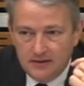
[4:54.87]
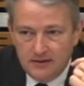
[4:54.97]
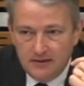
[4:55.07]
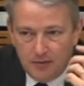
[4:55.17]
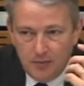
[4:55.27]

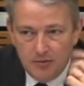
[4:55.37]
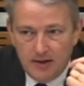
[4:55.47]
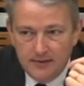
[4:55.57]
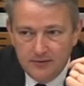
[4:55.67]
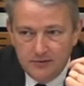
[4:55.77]

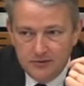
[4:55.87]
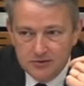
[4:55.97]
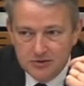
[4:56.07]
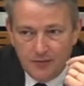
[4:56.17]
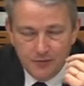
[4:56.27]
l'emploi de
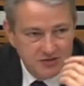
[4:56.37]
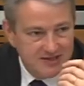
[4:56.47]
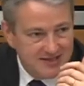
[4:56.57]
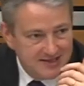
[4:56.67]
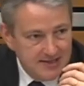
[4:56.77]
l'ensemble de
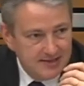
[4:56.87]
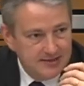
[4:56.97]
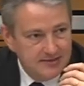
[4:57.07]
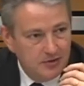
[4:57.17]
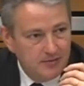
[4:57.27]
ces
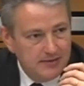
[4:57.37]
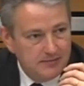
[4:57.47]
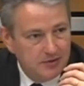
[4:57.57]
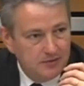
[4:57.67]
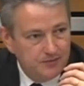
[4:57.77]
techniques, qui
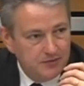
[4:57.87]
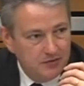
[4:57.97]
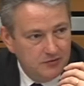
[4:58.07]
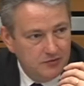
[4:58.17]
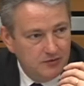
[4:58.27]
normalement
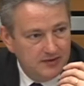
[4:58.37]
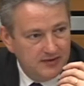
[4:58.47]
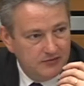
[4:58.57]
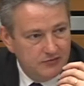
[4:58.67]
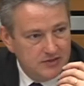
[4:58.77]
ne doit
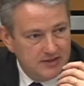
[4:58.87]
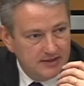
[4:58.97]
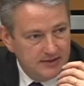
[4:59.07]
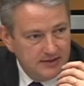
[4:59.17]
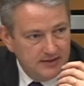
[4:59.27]
intervenir